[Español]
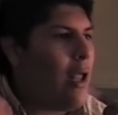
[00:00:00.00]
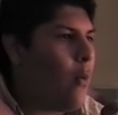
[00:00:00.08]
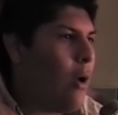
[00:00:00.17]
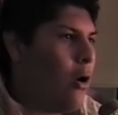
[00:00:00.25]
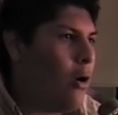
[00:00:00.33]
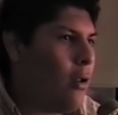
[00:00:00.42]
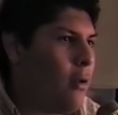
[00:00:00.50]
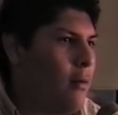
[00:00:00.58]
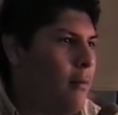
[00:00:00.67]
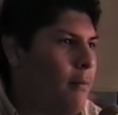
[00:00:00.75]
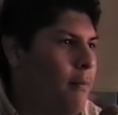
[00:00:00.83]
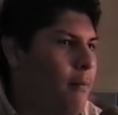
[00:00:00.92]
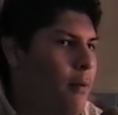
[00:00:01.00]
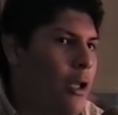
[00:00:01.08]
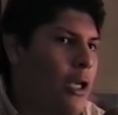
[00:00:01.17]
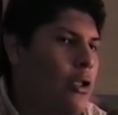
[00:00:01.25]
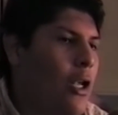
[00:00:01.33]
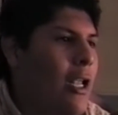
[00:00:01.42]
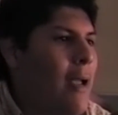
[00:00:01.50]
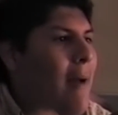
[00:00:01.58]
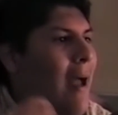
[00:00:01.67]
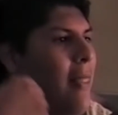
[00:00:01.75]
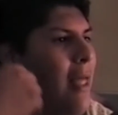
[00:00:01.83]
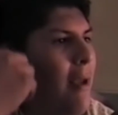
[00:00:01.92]
Ecuador porque soy el que
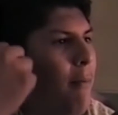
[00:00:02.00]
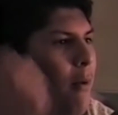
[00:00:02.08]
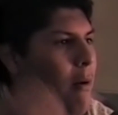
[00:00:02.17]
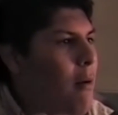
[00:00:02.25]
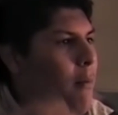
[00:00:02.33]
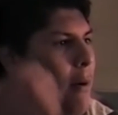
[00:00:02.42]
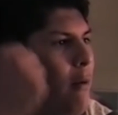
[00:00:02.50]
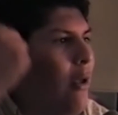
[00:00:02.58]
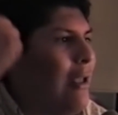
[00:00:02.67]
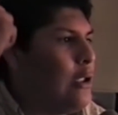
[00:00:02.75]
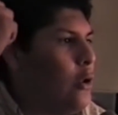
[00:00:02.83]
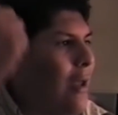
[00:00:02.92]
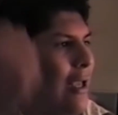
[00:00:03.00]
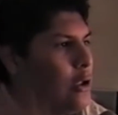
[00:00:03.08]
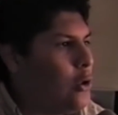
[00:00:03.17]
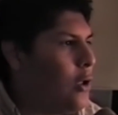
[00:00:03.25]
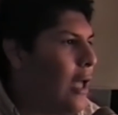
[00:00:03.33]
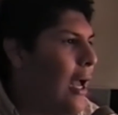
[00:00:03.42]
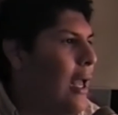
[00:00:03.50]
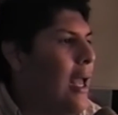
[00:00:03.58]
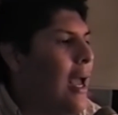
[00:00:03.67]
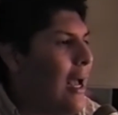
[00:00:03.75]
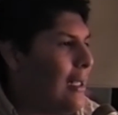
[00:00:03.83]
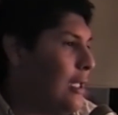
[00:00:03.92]
anda de pueblo en pueblo, de ciudad en ciudad,
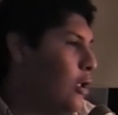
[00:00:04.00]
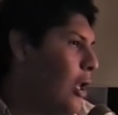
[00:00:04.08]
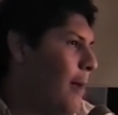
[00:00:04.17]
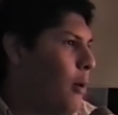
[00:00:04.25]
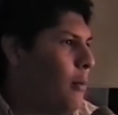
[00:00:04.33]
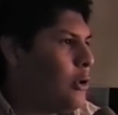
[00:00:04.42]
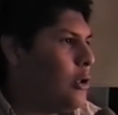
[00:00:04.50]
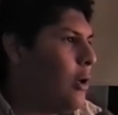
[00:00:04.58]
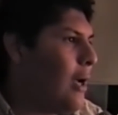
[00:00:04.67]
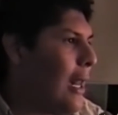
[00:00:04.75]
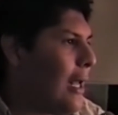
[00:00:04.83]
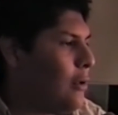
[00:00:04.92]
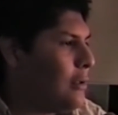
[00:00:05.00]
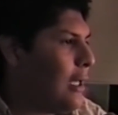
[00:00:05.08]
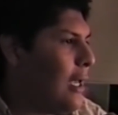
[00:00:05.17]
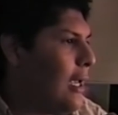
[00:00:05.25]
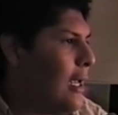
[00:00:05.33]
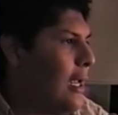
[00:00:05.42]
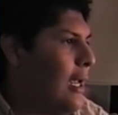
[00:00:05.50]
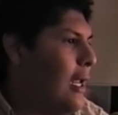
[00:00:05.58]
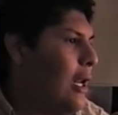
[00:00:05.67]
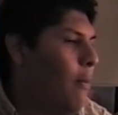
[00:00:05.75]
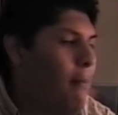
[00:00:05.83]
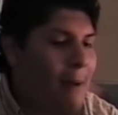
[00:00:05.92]
haciendo la promoción a las cosas, eh,
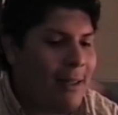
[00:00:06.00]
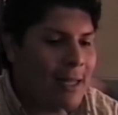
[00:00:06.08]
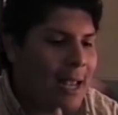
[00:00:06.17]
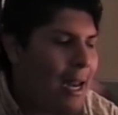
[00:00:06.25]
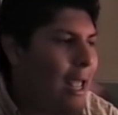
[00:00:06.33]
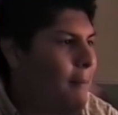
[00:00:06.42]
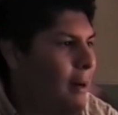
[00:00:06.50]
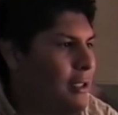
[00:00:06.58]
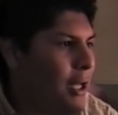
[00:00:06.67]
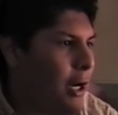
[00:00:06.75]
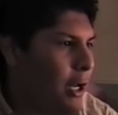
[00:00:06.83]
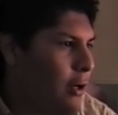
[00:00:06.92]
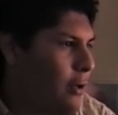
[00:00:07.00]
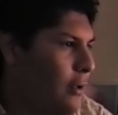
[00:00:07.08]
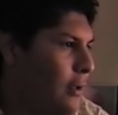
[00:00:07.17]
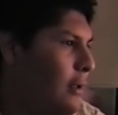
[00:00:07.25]
los materiales de Parcha Record.